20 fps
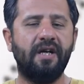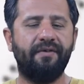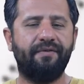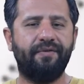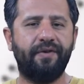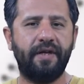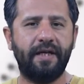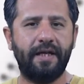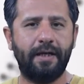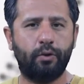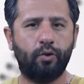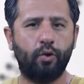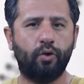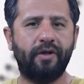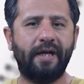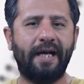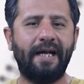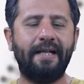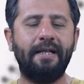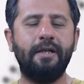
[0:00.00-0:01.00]
fiil
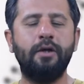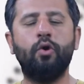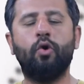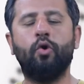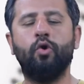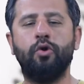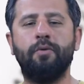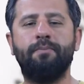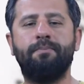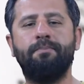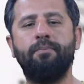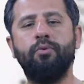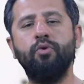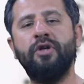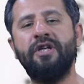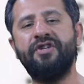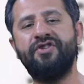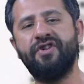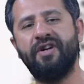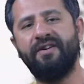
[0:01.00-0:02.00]
kökenli olup
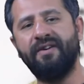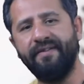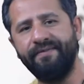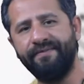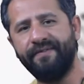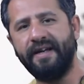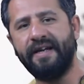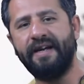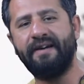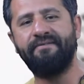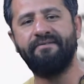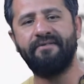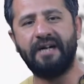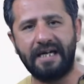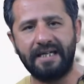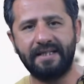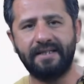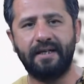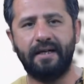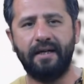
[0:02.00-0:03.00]
buna cevap veren
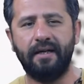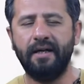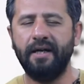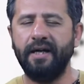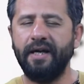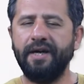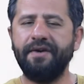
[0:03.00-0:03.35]
varsa